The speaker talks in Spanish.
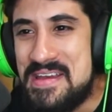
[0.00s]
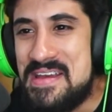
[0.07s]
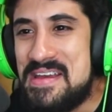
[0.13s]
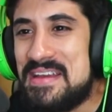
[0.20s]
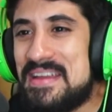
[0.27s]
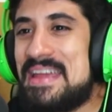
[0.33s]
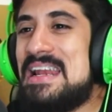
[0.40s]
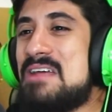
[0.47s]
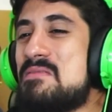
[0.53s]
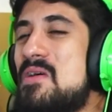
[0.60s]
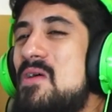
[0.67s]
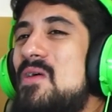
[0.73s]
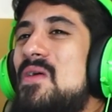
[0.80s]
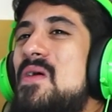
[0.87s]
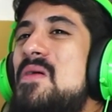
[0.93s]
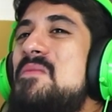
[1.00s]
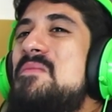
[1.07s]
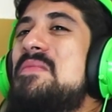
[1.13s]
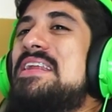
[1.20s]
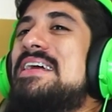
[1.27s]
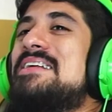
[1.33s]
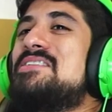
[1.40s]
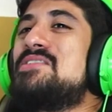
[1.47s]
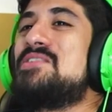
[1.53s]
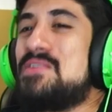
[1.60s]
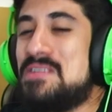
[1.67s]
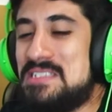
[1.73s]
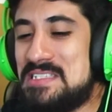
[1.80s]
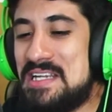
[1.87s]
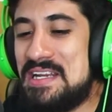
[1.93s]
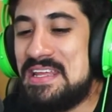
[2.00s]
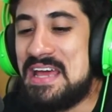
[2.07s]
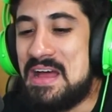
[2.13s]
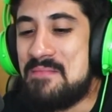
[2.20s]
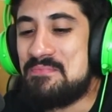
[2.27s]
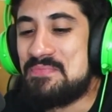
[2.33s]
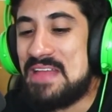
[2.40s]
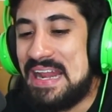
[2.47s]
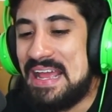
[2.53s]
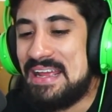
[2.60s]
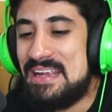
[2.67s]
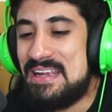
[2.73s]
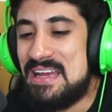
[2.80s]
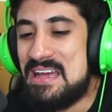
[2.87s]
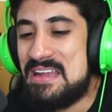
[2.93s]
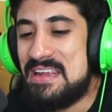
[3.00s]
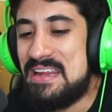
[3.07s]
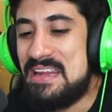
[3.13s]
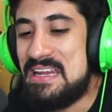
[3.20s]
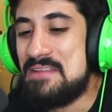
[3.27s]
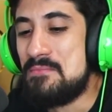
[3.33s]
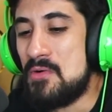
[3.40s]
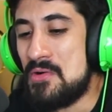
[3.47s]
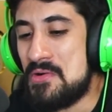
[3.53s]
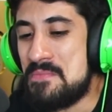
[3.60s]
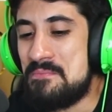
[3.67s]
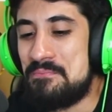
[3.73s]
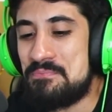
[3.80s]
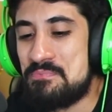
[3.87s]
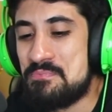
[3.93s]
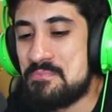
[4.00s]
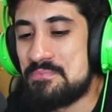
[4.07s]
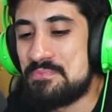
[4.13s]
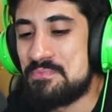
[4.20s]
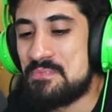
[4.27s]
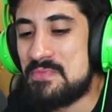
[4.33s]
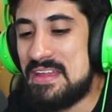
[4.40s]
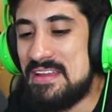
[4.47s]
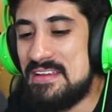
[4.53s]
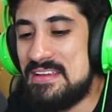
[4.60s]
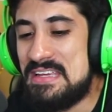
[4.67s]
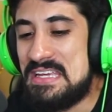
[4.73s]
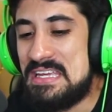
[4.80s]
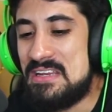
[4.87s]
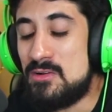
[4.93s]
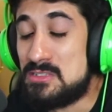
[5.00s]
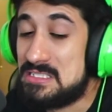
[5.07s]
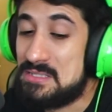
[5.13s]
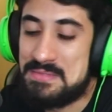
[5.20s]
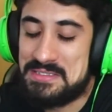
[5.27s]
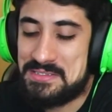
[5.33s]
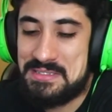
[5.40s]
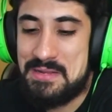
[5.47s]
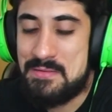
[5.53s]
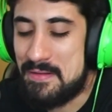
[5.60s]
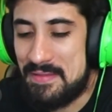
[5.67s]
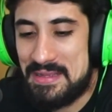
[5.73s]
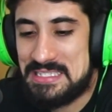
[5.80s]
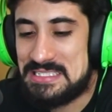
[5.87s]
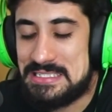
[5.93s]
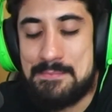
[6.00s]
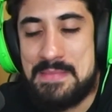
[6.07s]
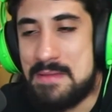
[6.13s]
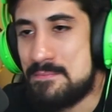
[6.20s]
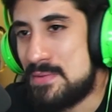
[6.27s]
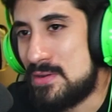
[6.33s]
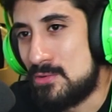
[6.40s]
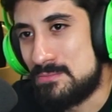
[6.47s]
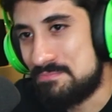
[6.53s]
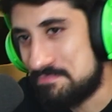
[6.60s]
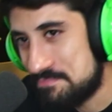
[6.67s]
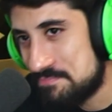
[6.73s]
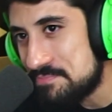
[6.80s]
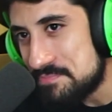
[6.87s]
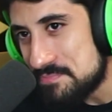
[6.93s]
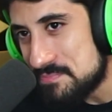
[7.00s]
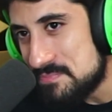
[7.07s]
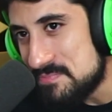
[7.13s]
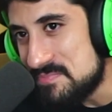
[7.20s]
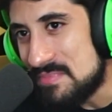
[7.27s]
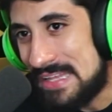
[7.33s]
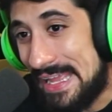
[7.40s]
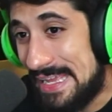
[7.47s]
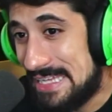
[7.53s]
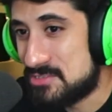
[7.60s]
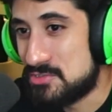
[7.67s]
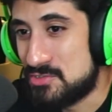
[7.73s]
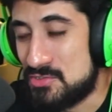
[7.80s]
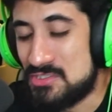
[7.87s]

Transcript: que la mejor combinación sería naranja y limón. Y los demás la verdad que están bien, pero esos dos